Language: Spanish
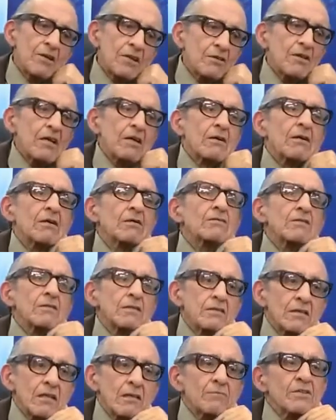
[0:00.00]
Bueno, también, sí,
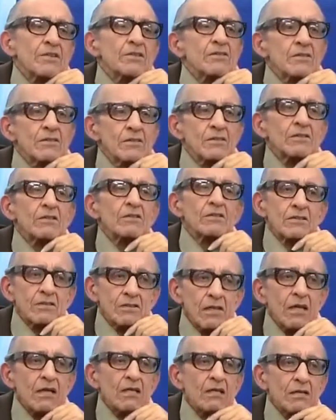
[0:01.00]
señor, también, sí,
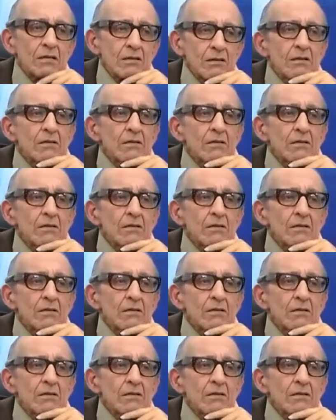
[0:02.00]
podría